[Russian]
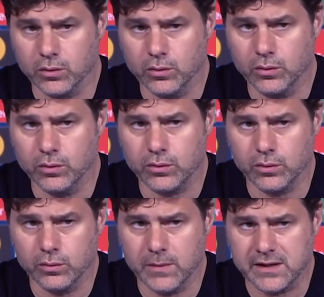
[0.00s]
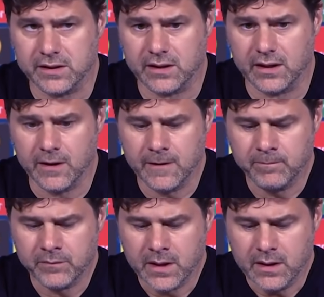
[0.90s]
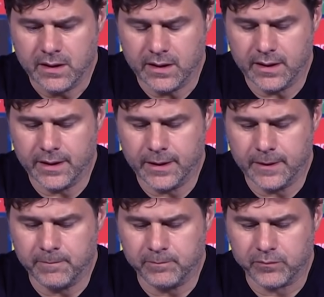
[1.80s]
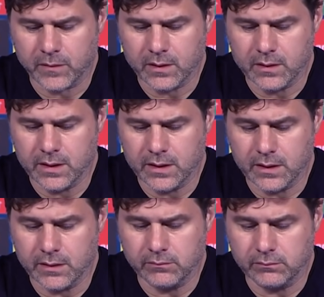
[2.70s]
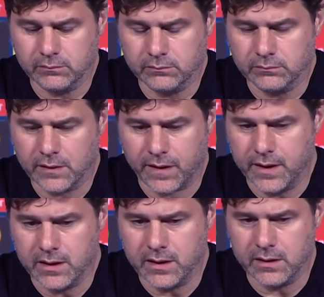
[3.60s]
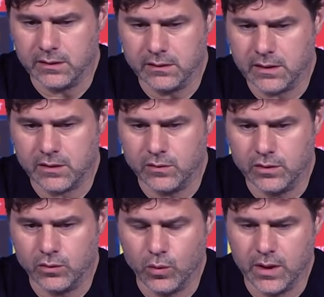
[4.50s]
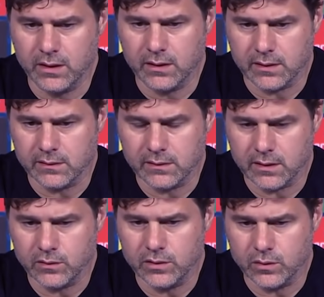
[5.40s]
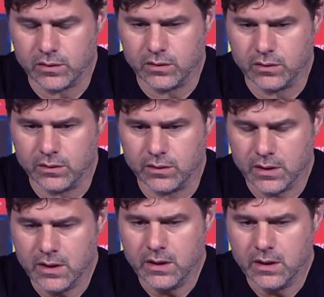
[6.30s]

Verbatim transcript: Теперь мы отправимся в Манчестер с мыслями о том, что нам нужно побеждать, забив как минимум два гола.